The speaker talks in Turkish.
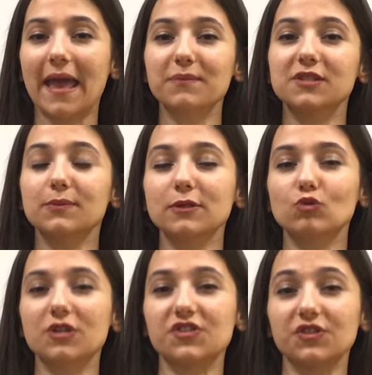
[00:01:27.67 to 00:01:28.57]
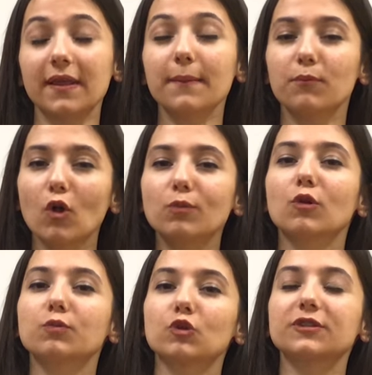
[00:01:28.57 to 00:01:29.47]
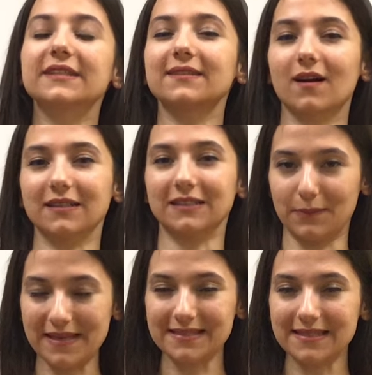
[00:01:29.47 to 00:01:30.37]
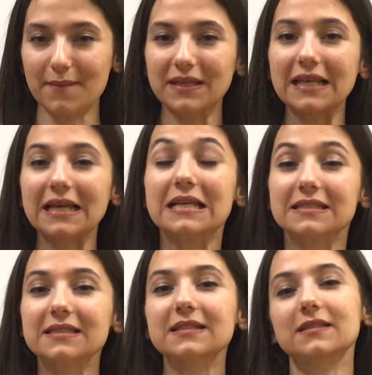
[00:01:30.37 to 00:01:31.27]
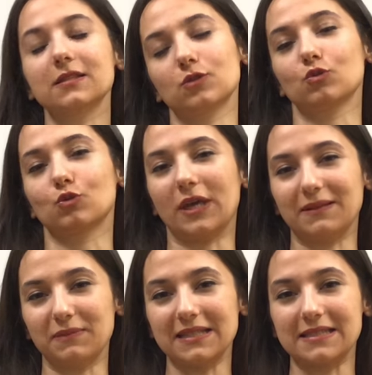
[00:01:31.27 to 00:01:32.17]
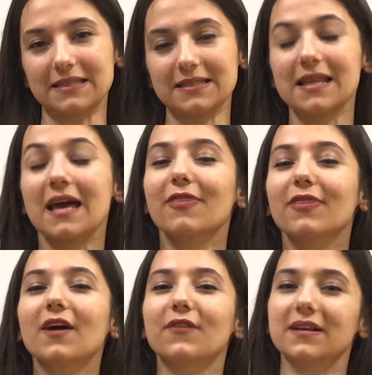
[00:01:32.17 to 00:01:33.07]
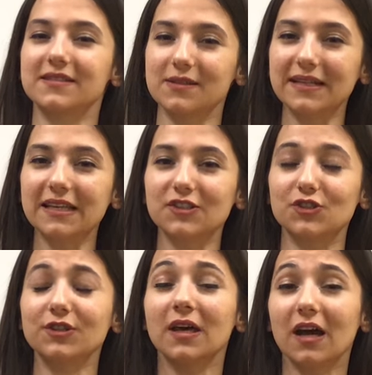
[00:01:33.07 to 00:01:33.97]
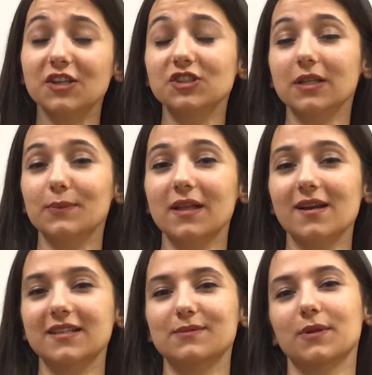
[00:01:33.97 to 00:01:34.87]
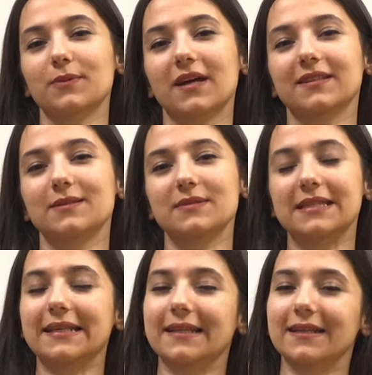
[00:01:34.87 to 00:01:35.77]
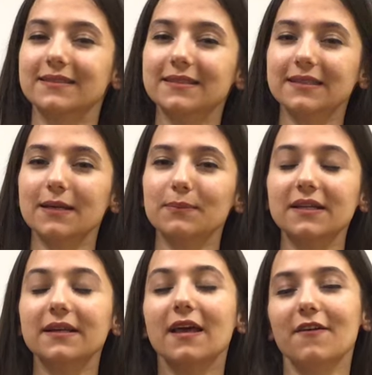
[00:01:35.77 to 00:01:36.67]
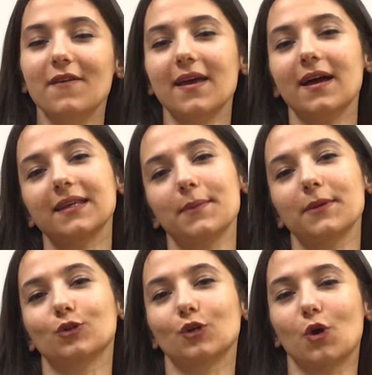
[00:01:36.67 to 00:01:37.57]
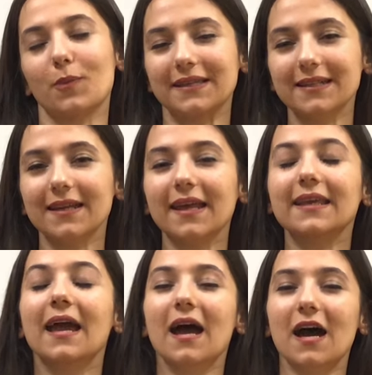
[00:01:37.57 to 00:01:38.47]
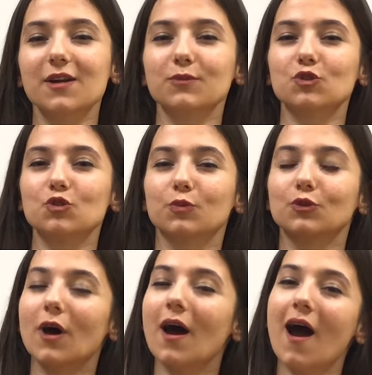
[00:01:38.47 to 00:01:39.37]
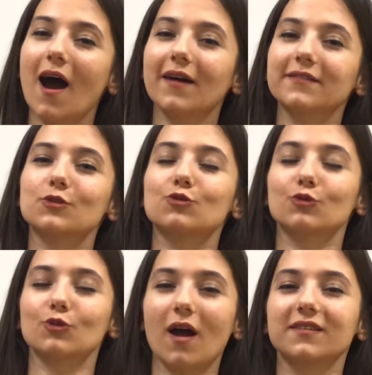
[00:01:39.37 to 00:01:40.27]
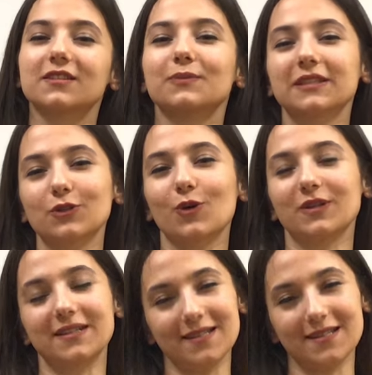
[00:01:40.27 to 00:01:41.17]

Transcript: Emzirme sürecinde bol bol protein ağırlıklı beslenmeli, sık sık su tüketmelisiniz. Daha fazla bilgi için açıklamalar kısmına bıraktığınız linklere tıklayabilir veya gebe.com'a girerek arama çubuğuna anne sütünü arttırmanın yolları